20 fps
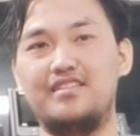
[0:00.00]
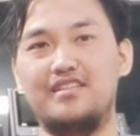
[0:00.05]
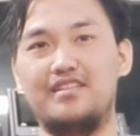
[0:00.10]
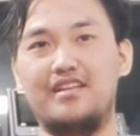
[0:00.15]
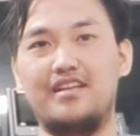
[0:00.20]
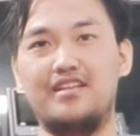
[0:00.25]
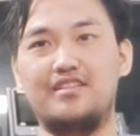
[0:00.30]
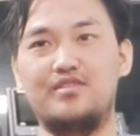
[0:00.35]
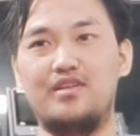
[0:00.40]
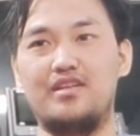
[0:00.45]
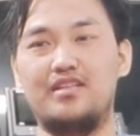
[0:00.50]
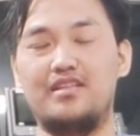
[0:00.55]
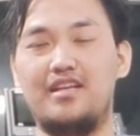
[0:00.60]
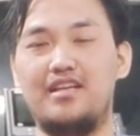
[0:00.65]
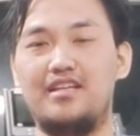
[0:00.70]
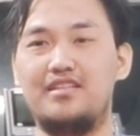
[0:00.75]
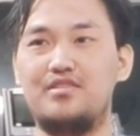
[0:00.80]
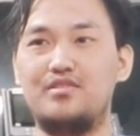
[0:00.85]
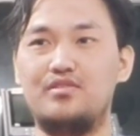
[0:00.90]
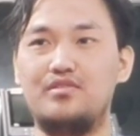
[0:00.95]
setelah sholat
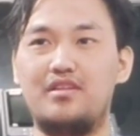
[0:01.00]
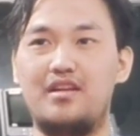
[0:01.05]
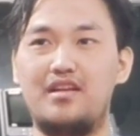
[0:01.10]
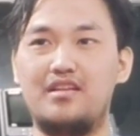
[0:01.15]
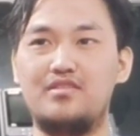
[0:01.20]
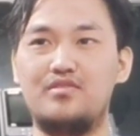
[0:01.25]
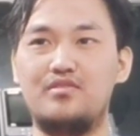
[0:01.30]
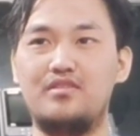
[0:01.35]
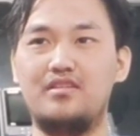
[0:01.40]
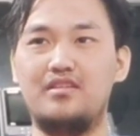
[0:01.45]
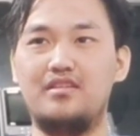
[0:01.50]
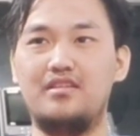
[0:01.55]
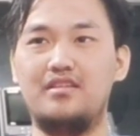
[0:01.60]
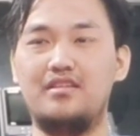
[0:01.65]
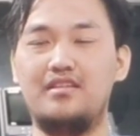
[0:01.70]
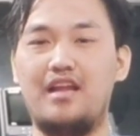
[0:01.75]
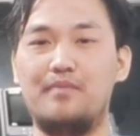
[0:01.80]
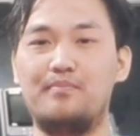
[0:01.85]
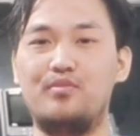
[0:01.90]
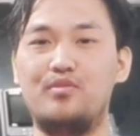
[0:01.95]
tahajud langsung ke
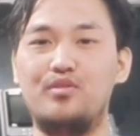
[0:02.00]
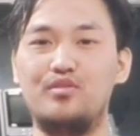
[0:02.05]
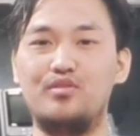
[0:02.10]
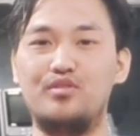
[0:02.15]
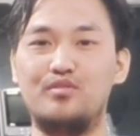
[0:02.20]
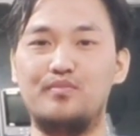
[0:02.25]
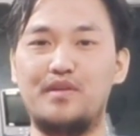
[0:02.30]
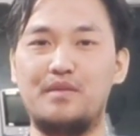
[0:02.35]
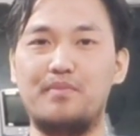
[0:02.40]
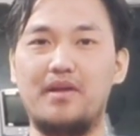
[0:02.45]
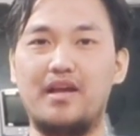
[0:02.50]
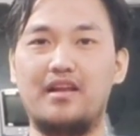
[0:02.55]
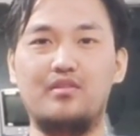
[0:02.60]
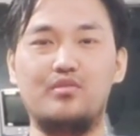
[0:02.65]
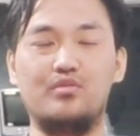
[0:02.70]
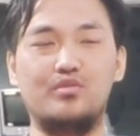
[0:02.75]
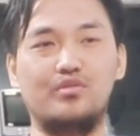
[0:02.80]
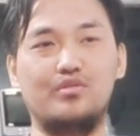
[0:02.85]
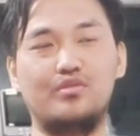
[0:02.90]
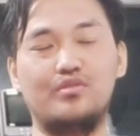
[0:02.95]
dapur untuk prepare
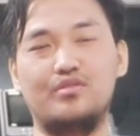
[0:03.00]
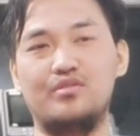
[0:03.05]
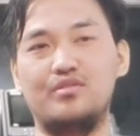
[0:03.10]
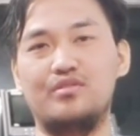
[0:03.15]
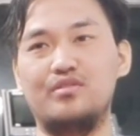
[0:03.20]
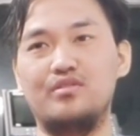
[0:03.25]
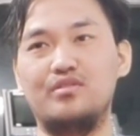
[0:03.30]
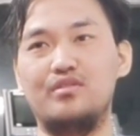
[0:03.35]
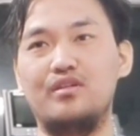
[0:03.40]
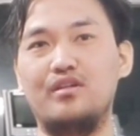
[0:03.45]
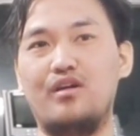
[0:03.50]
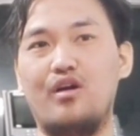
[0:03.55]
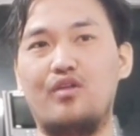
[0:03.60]
untuk